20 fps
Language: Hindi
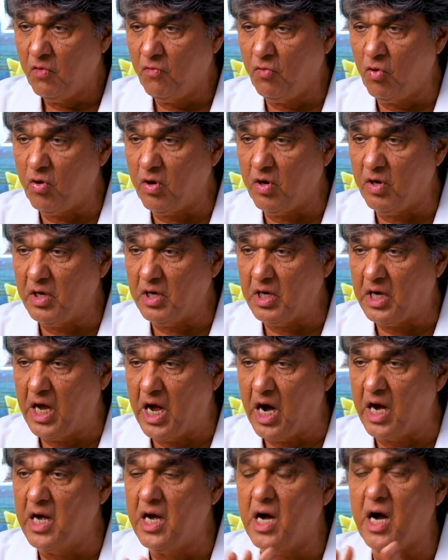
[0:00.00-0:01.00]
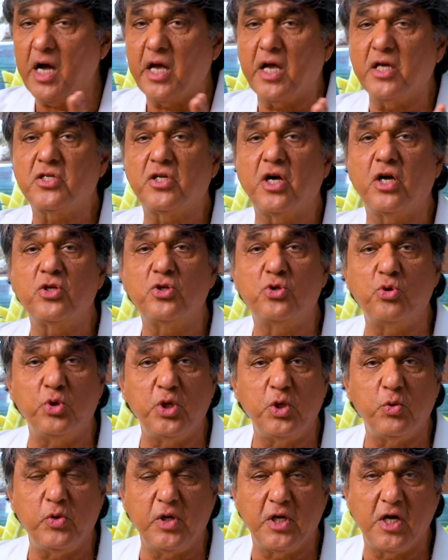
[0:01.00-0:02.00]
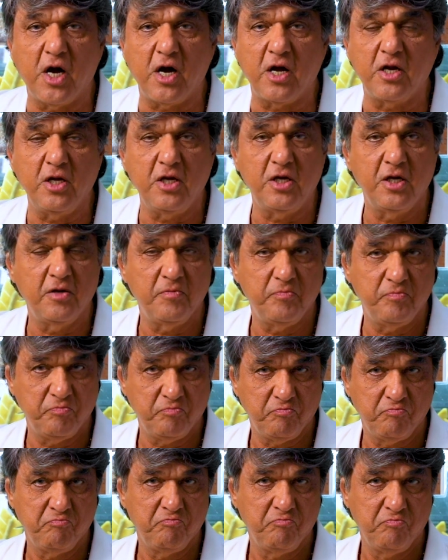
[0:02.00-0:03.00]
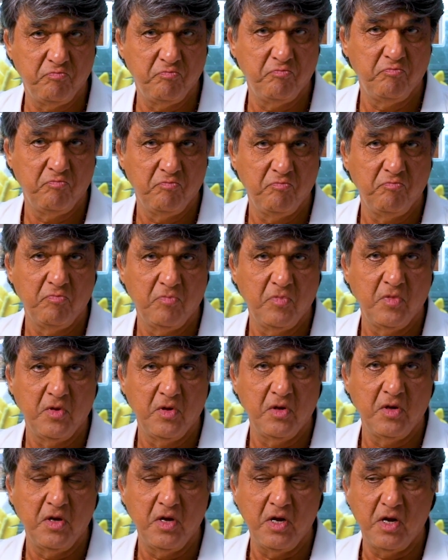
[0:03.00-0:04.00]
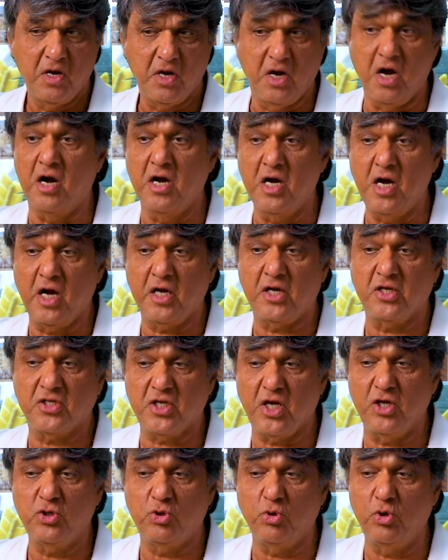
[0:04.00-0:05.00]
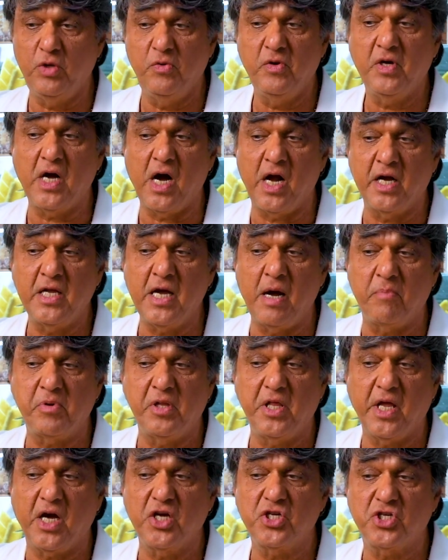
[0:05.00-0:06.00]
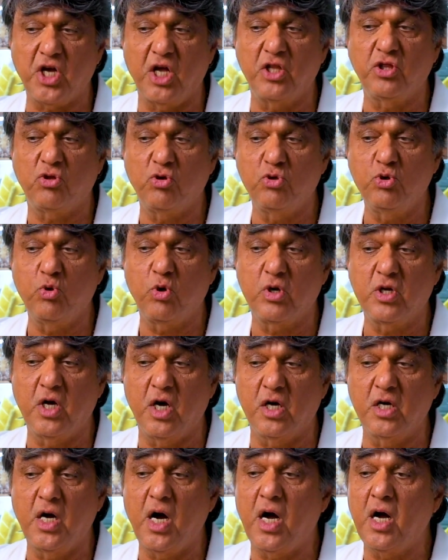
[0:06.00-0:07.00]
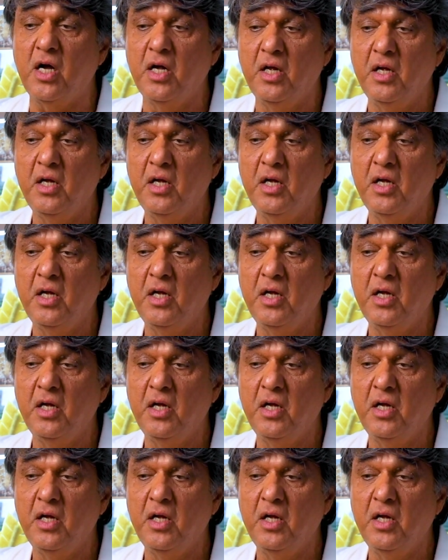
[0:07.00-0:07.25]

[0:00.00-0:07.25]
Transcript: वो गंगा के साथ जुड़ी हुई कहानी है गंगा के साथ जुड़ी हुई कहानी आपने देखा शांतनु और गंगा